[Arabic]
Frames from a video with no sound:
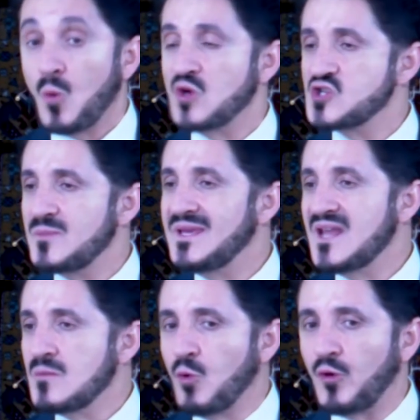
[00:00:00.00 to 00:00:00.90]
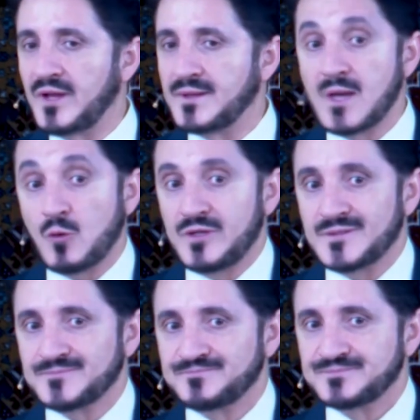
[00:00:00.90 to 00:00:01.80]
وجميلا مغريا لا
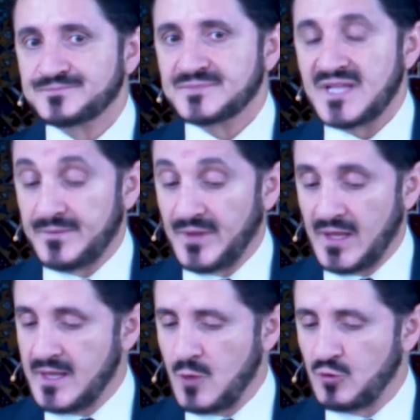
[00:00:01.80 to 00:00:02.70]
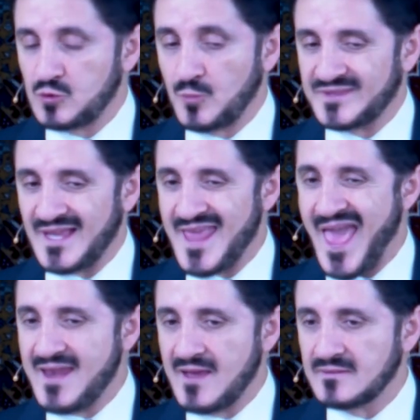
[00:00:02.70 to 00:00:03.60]
أريد لأن الله لا يريد وبالتالي
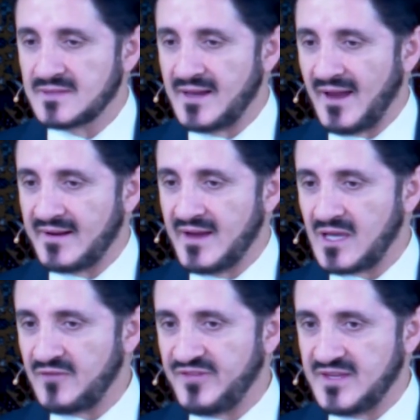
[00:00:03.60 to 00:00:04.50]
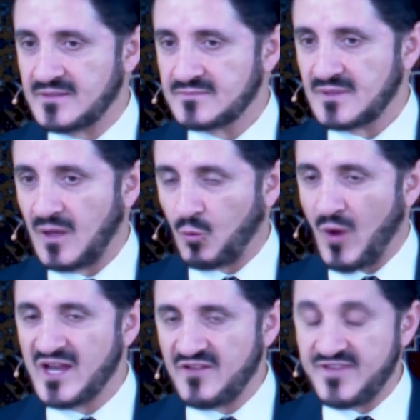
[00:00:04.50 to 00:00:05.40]
أنا الأخلاقي في
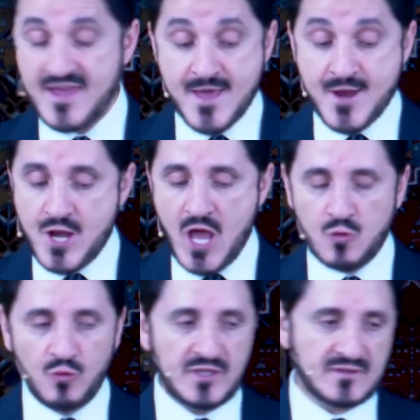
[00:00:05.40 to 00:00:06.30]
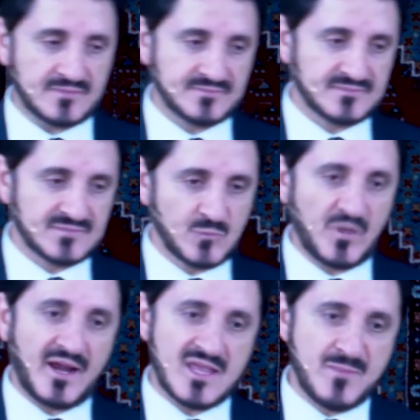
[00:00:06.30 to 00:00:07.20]
الروحاني في لا يريد
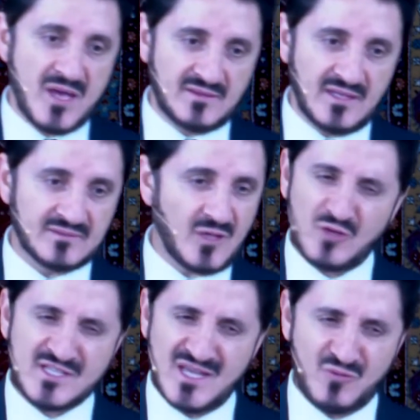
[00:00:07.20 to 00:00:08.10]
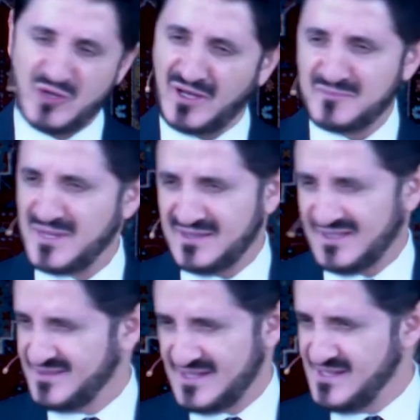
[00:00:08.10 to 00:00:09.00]
يقول لك هذا مادة نحن لسنا مجرد
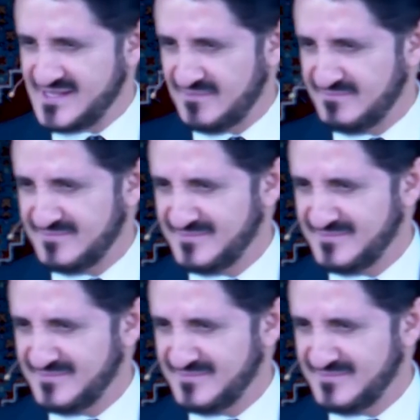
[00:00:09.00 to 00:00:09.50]
مادة إنسان